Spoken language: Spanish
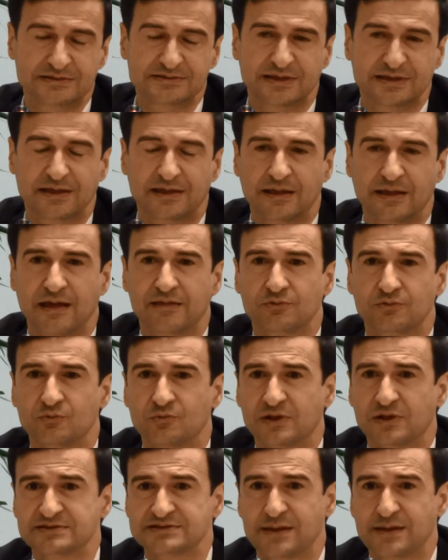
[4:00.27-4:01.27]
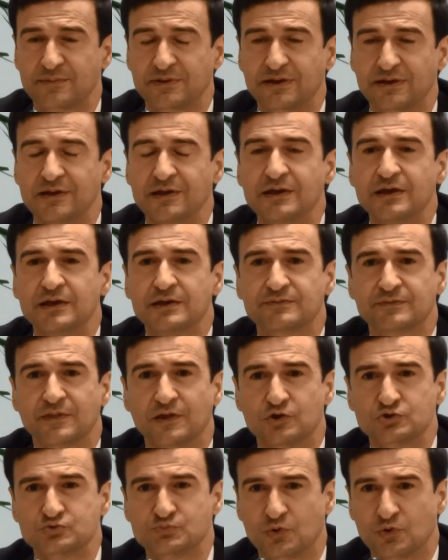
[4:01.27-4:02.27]
se hace un examen
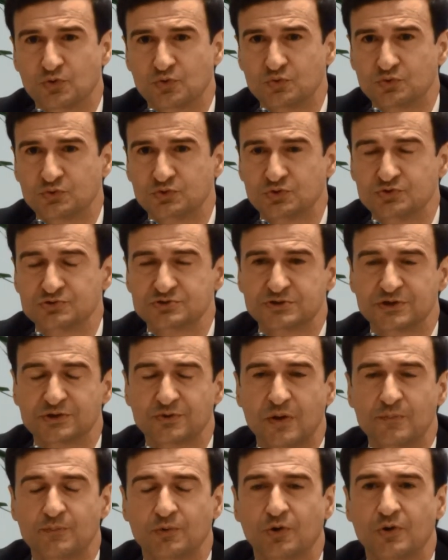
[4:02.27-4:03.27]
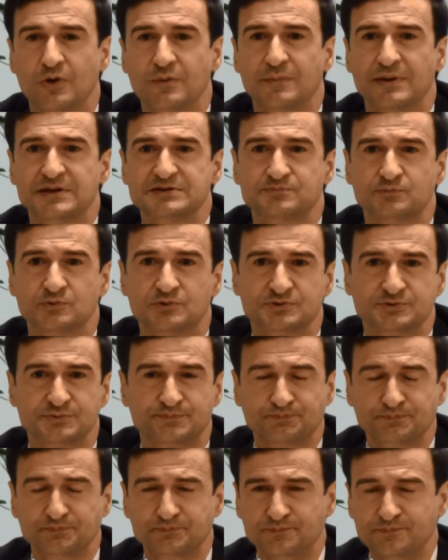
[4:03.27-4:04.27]
de los productos, si no hay problemas, pues
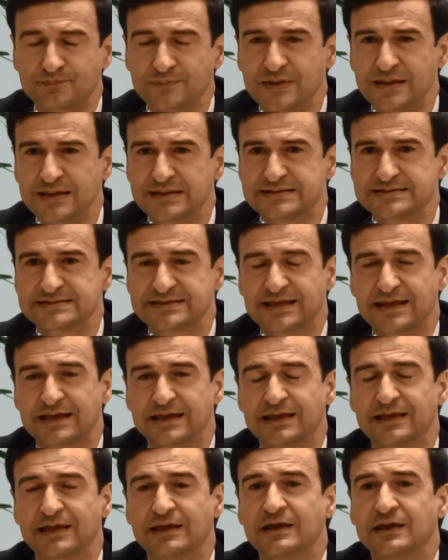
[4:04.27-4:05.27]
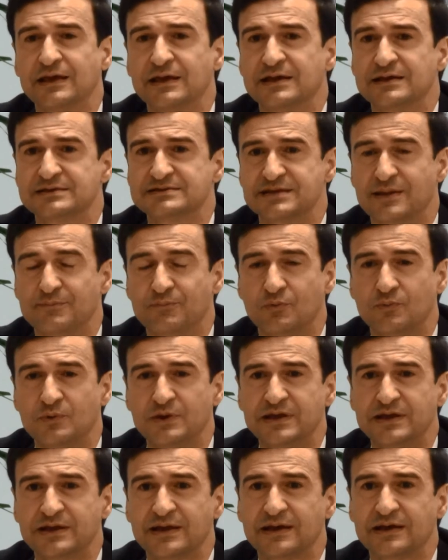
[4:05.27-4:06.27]
se,
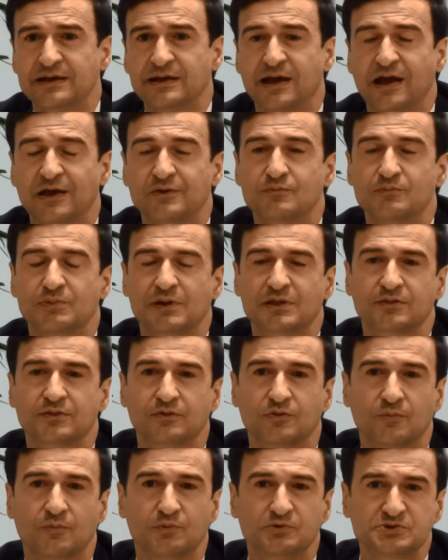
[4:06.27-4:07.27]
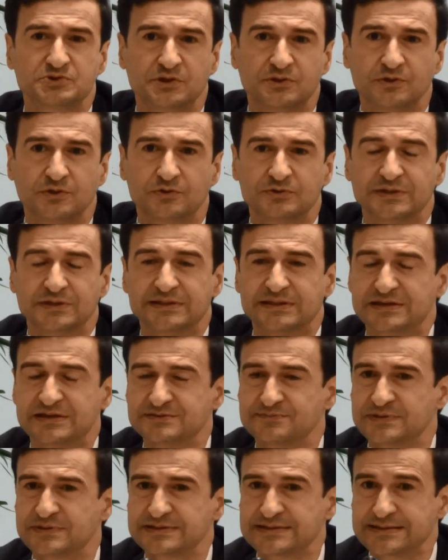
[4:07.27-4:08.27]
publica, hay un plazo de oposición de
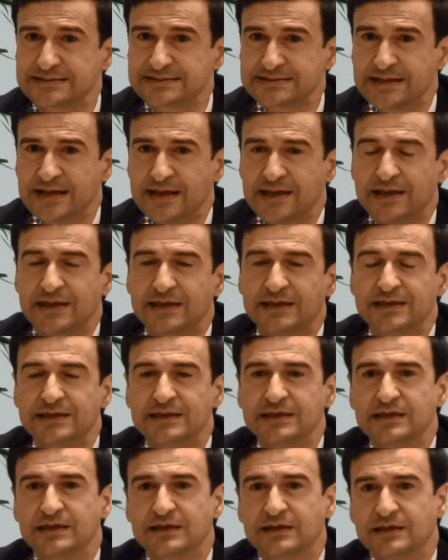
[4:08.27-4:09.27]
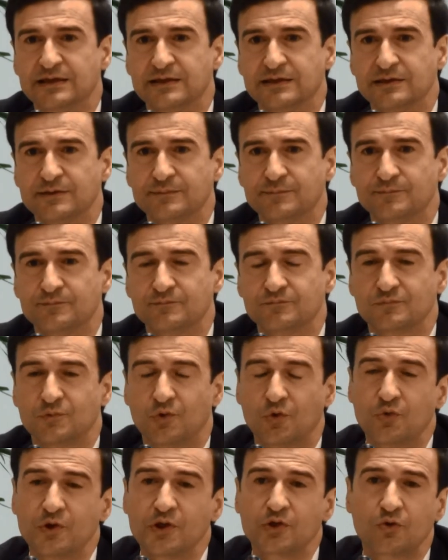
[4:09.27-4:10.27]
tres meses y em,
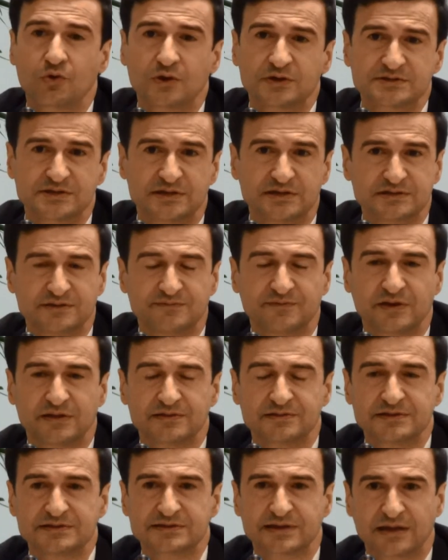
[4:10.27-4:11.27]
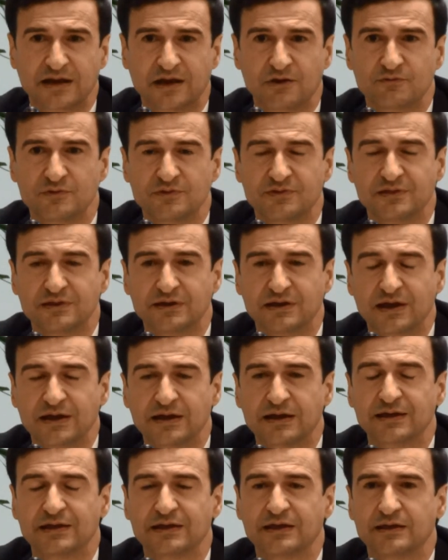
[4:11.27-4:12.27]
lo único que sí es diferente es que la
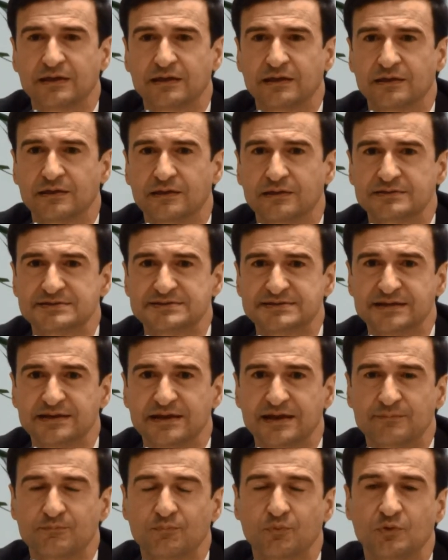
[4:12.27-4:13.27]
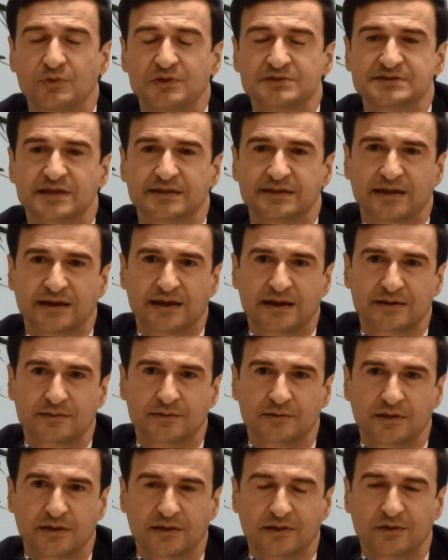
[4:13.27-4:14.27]
oficina eh, china puede
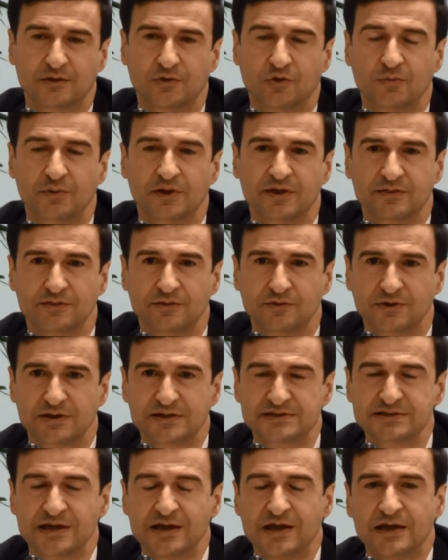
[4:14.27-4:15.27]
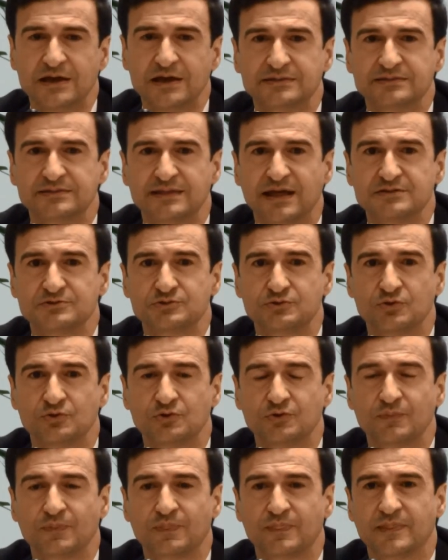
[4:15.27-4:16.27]
señalar eh, objeciones
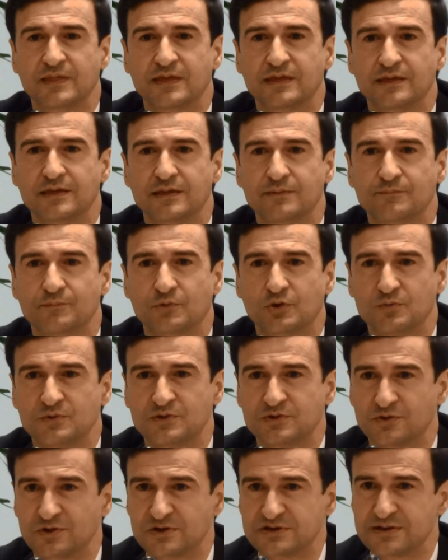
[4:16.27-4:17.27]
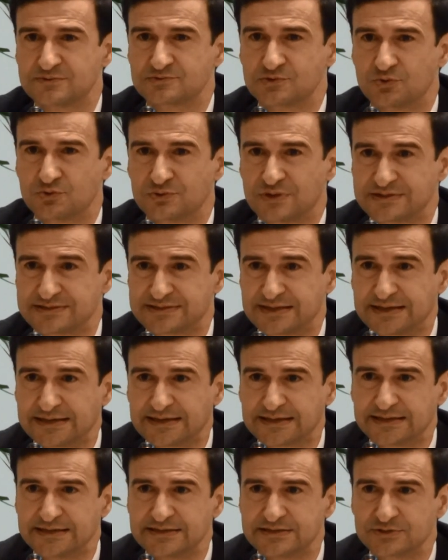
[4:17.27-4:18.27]
tanto de prohibiciones absolutas de
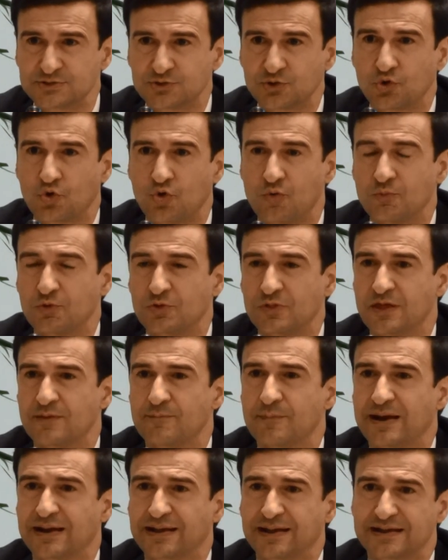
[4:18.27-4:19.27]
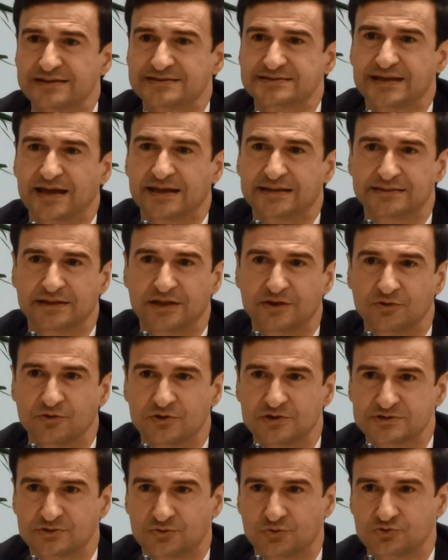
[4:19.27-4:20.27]
registro como de marcas
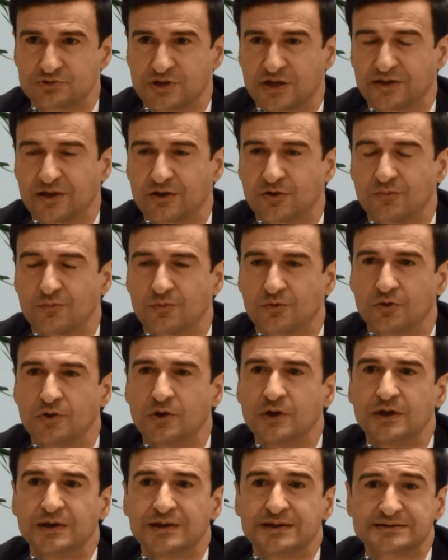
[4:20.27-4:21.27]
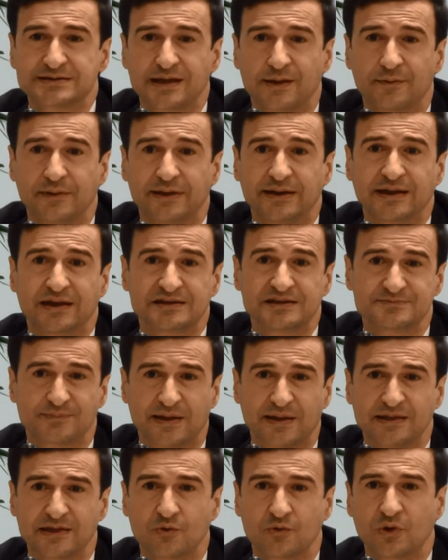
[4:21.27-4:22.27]
anteriores, cosa que, como saben, en
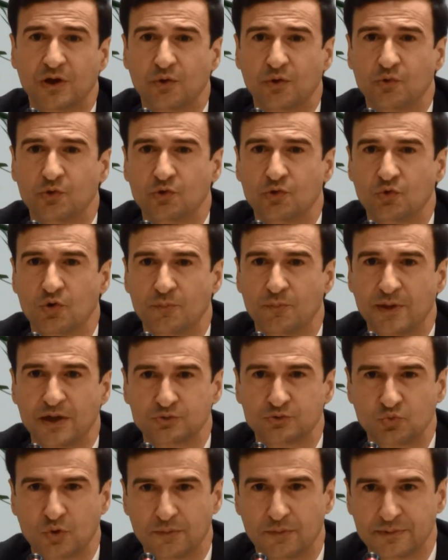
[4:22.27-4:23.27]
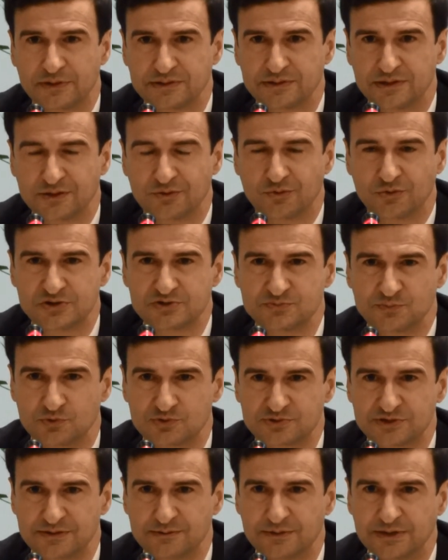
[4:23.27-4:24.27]
España o en la Unión Europea actualmente no es
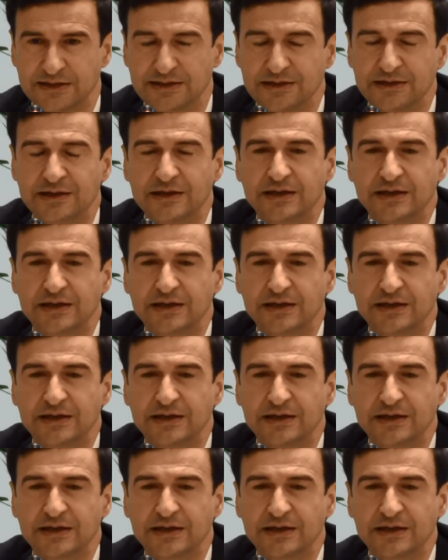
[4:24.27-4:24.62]
posible.